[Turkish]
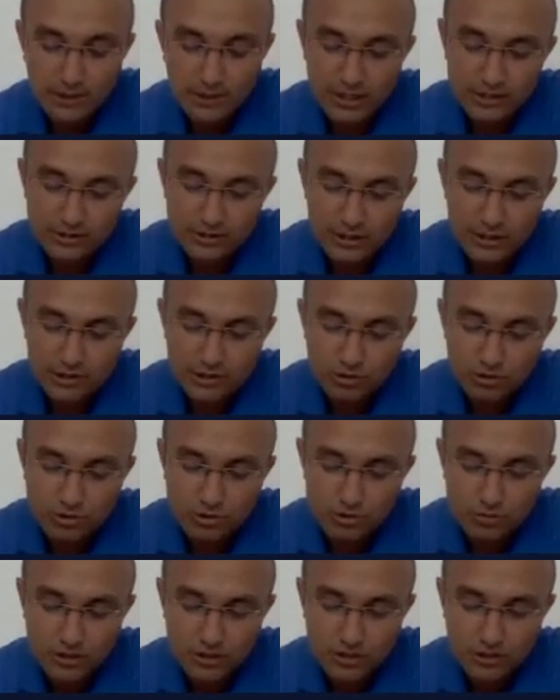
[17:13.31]
Net
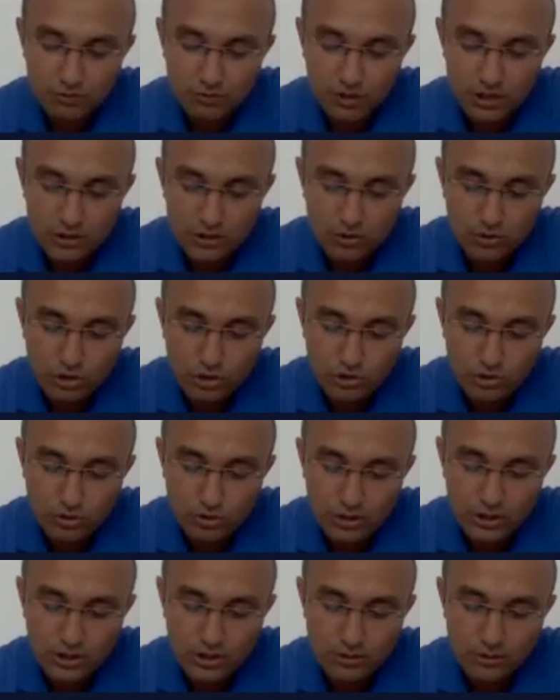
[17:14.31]
planlarda diyoruz bakın we
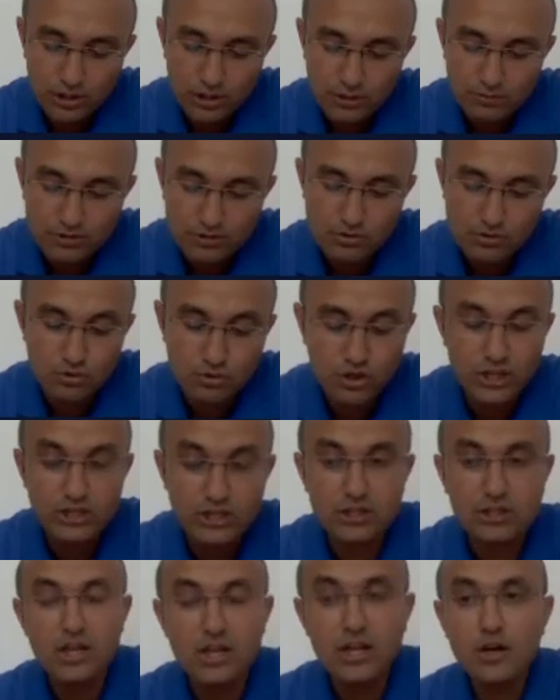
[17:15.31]
are going to our
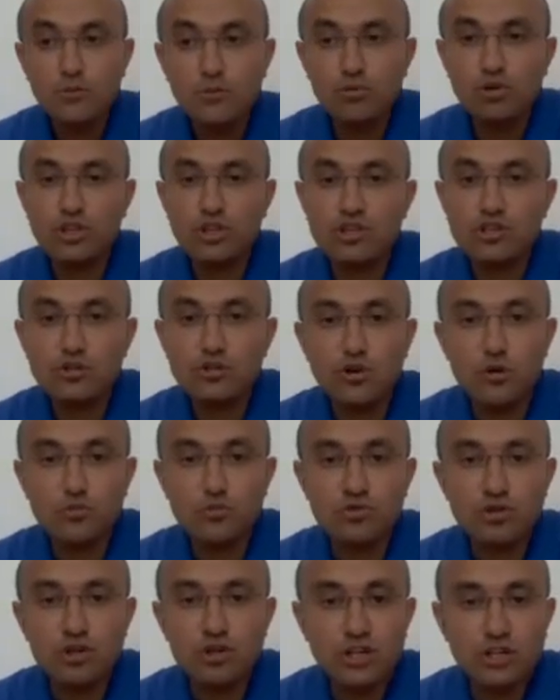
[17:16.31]
neighbors tonight. Bu
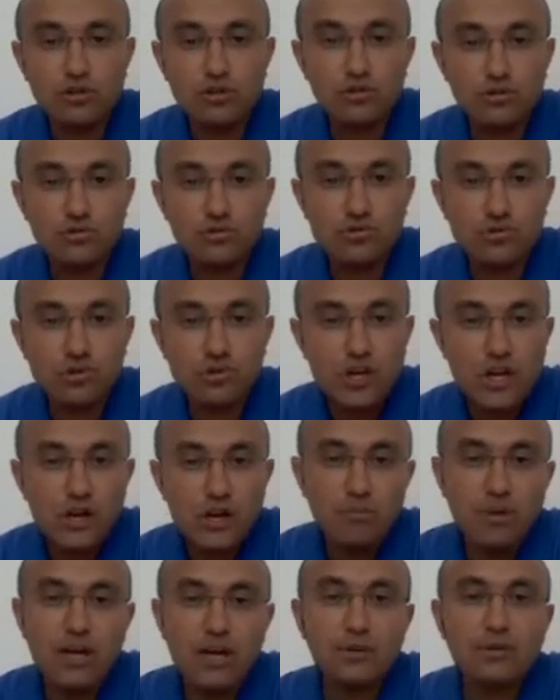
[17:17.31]
gece komşulara
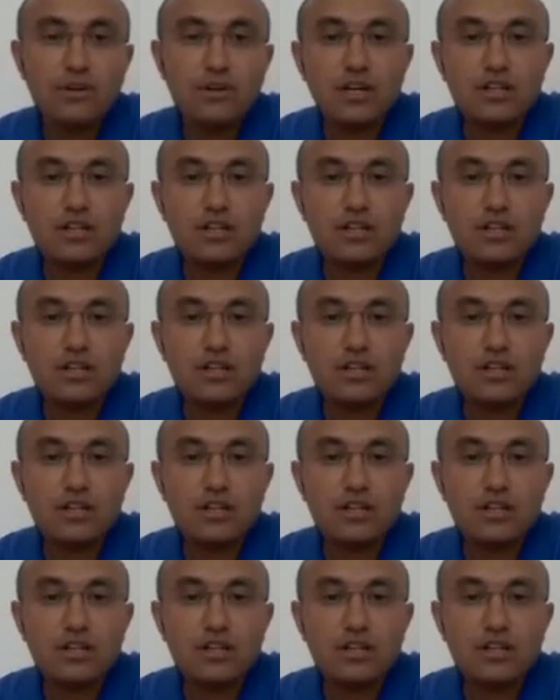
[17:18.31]
gidiyoruz.